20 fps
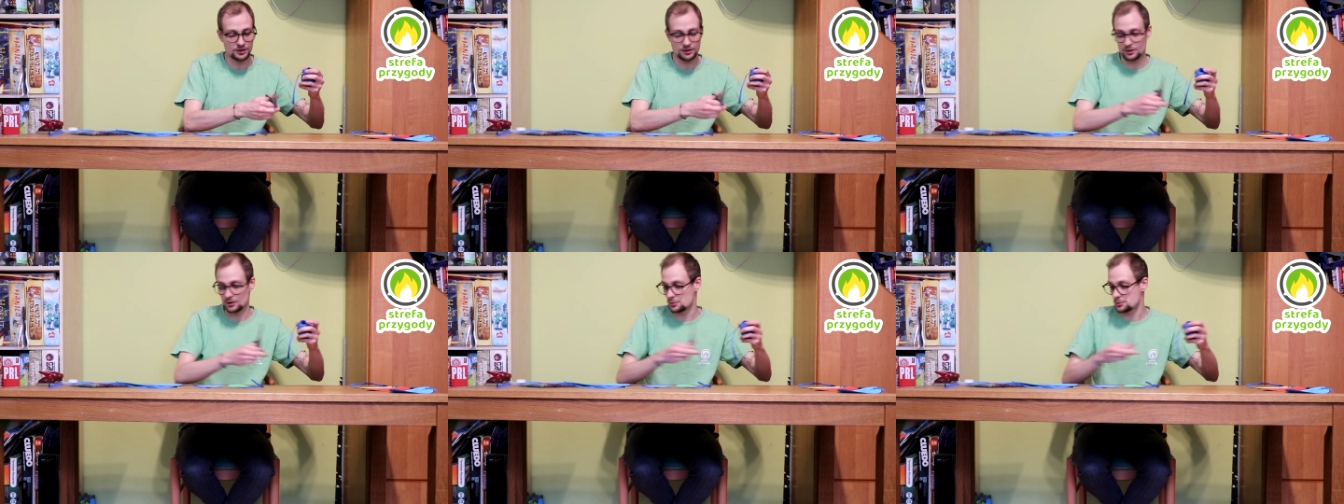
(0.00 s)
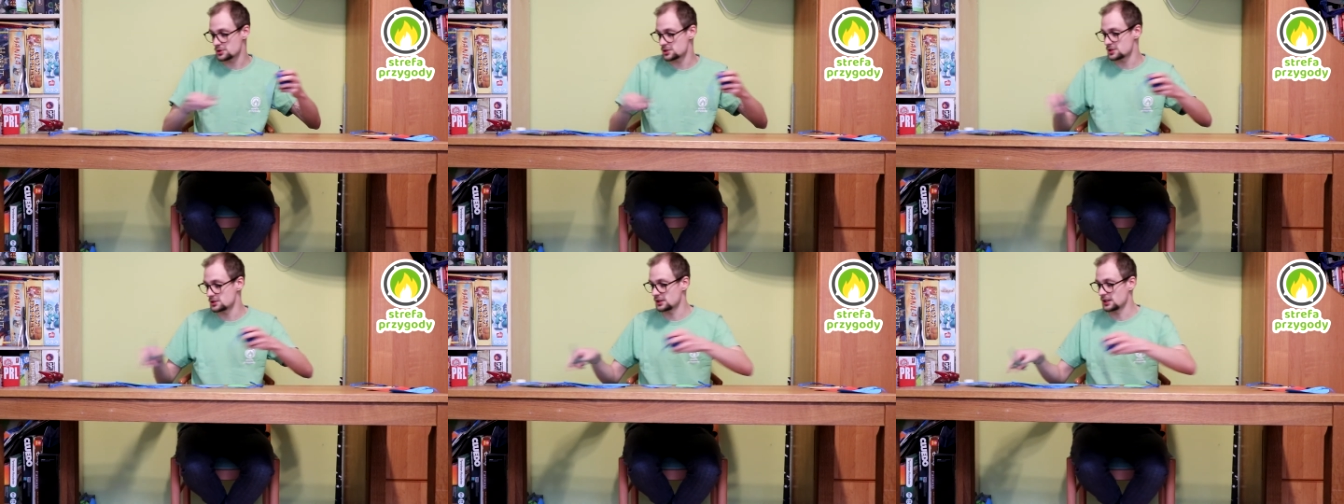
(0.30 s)

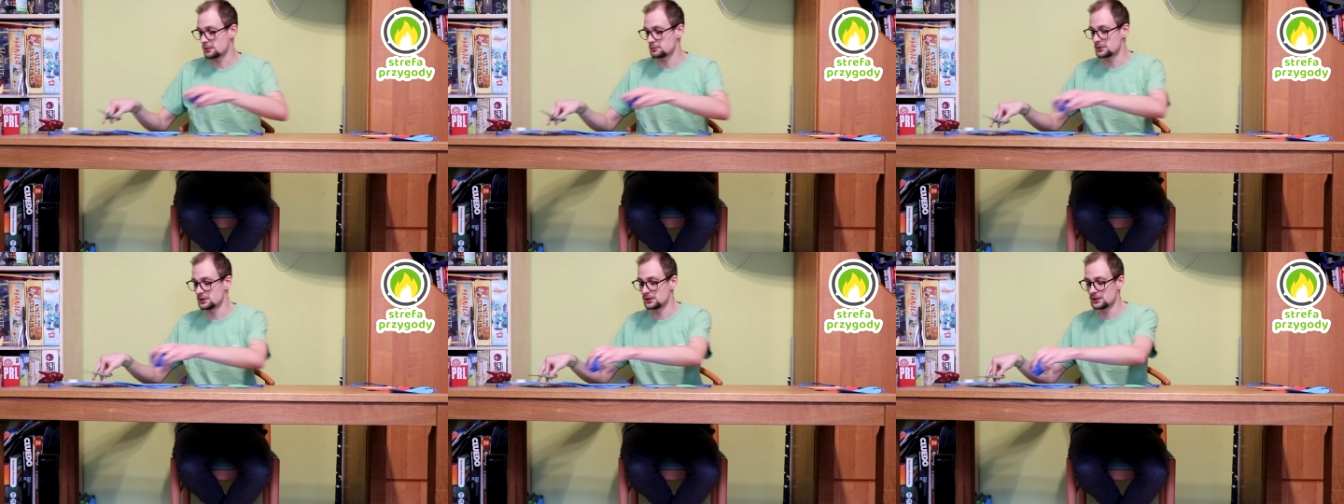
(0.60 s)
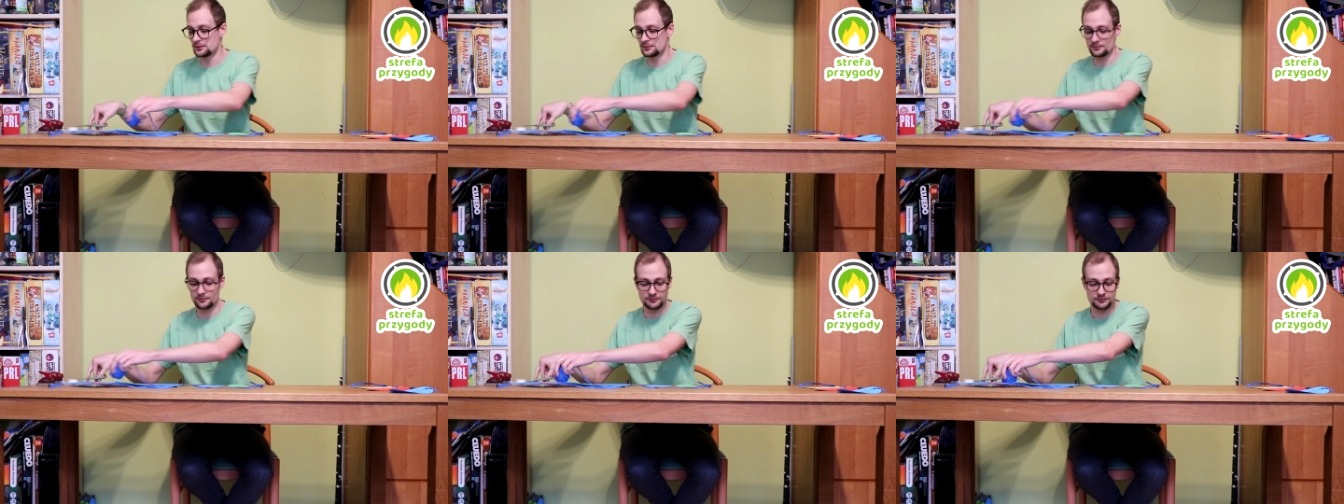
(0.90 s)

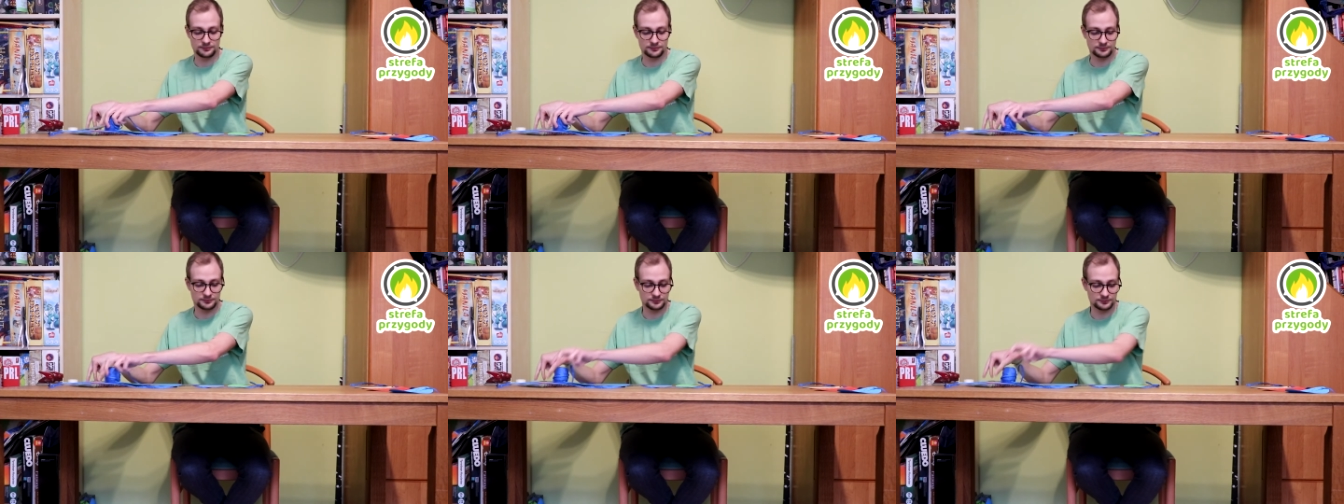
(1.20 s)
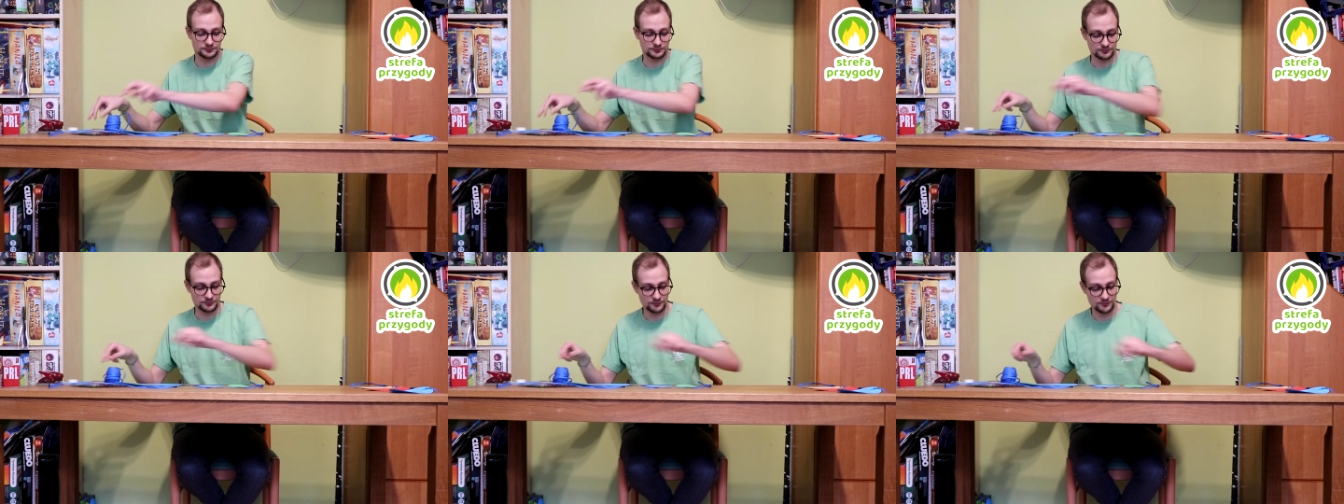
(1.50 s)
Obcinamy
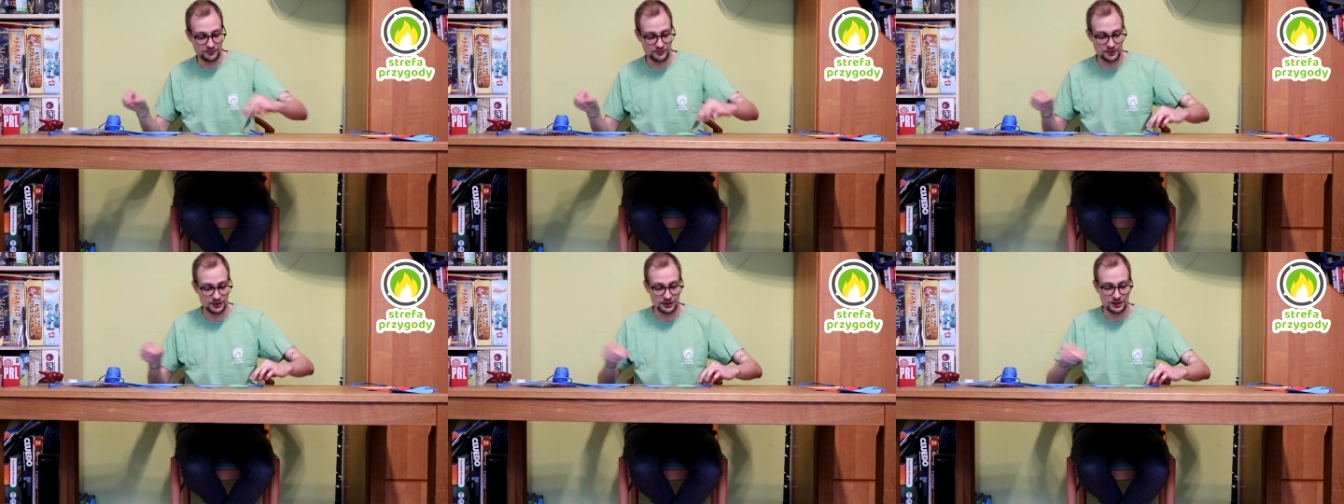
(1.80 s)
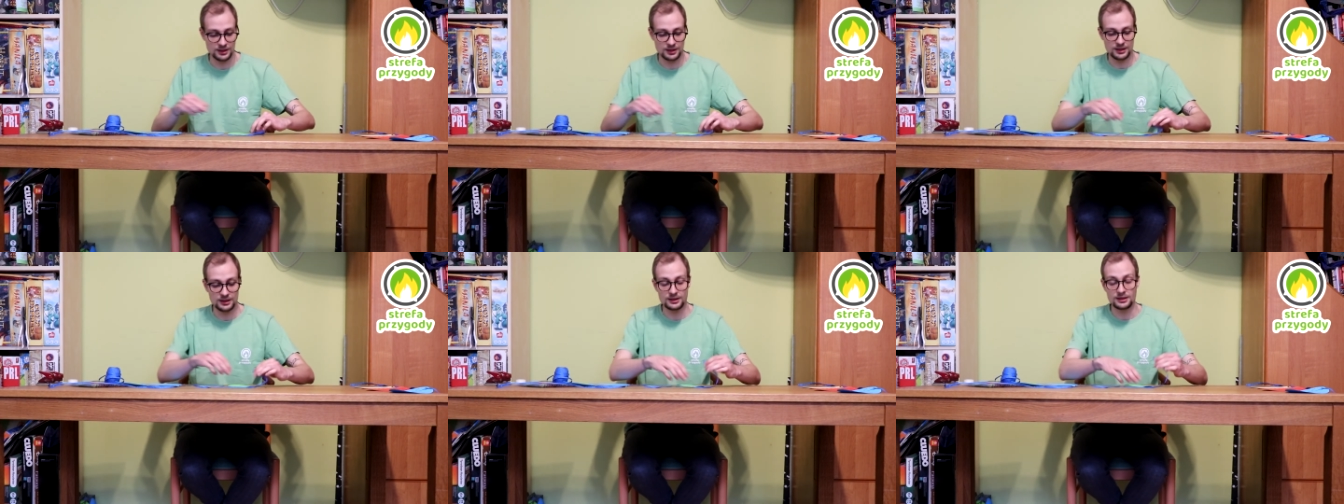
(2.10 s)

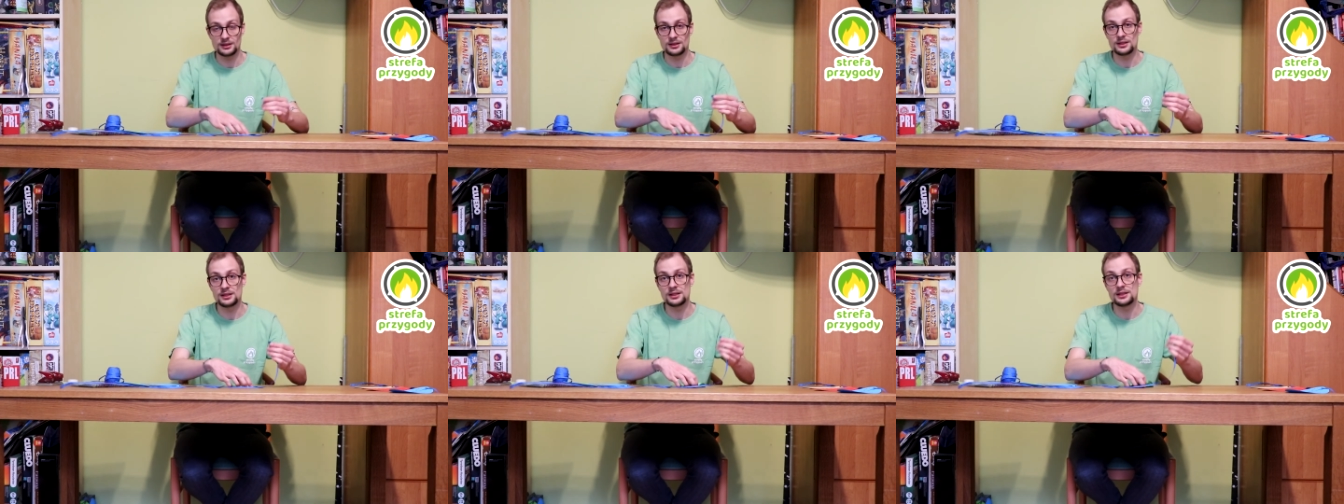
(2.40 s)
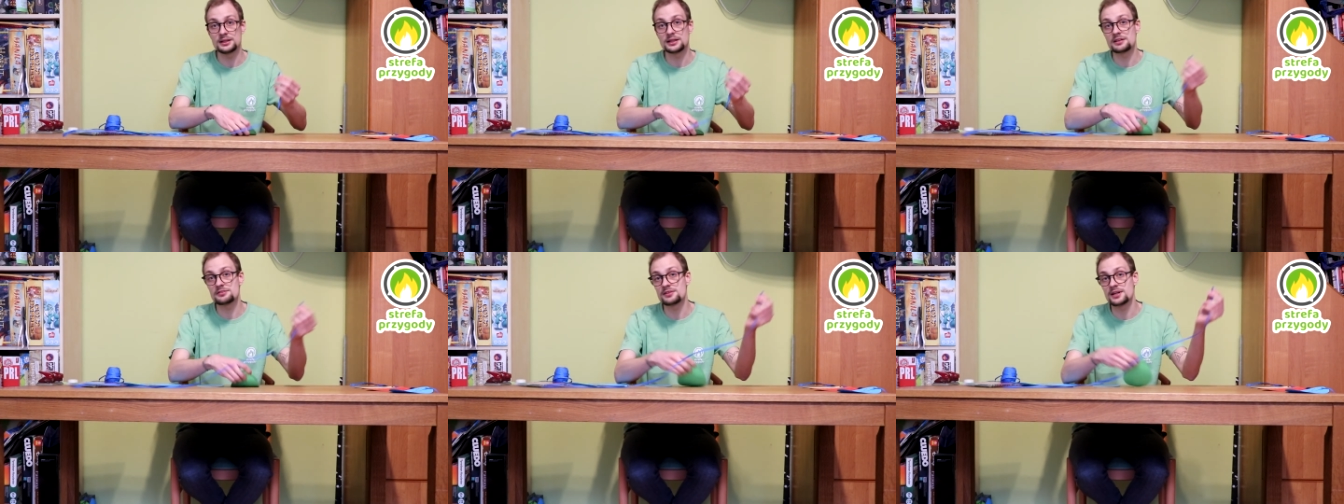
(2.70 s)

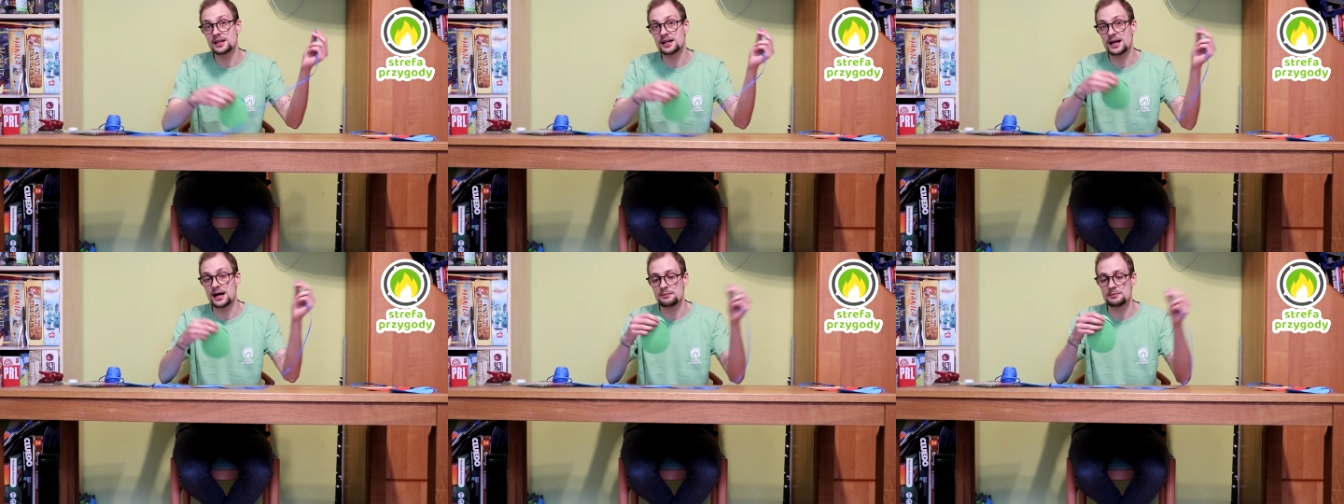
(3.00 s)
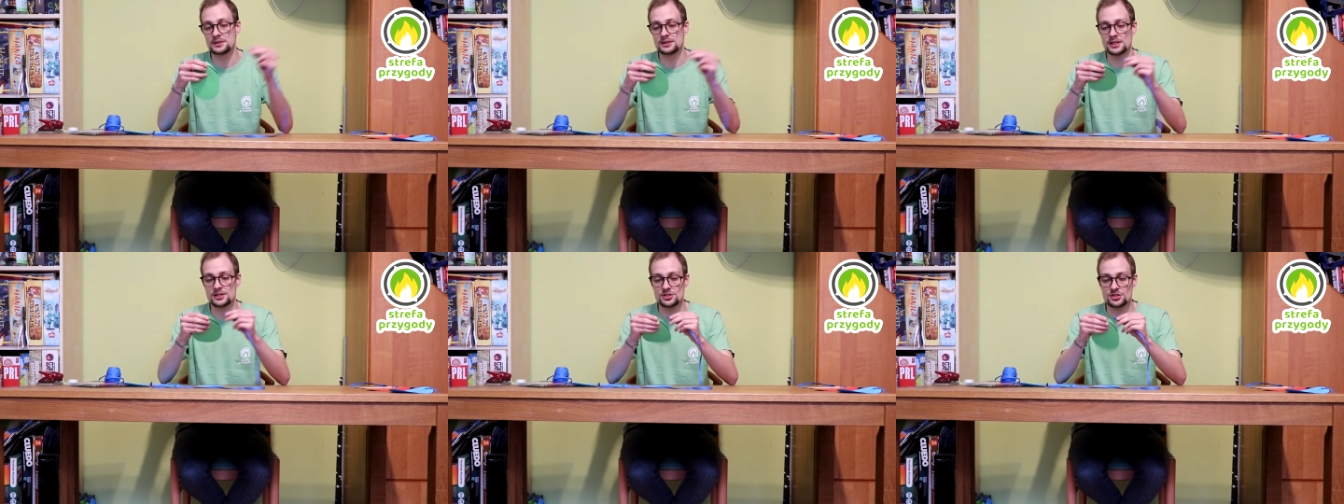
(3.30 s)
i
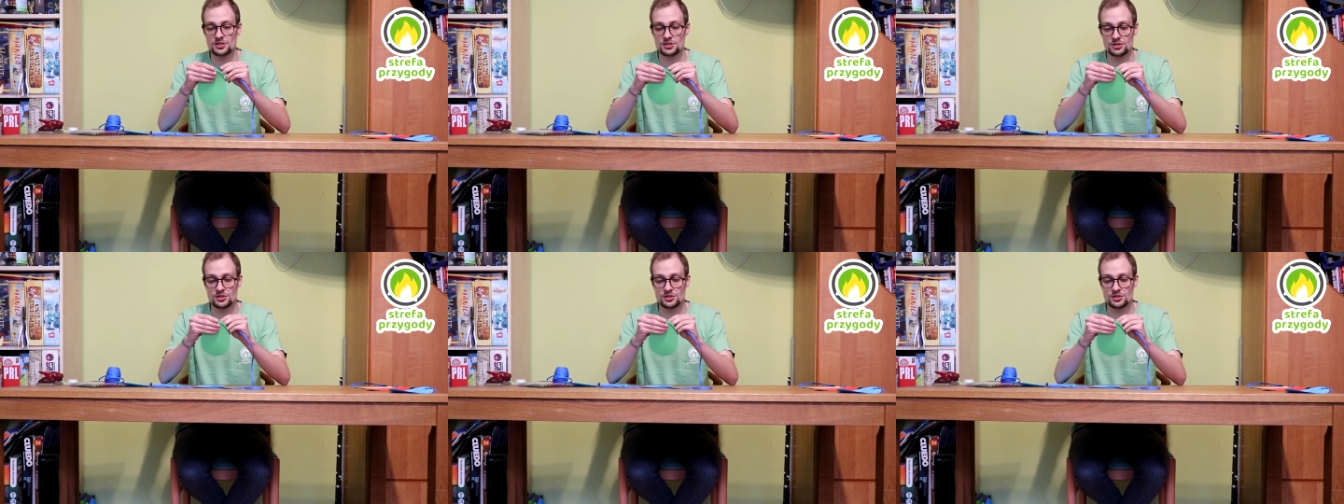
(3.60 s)
nawlekamy nasz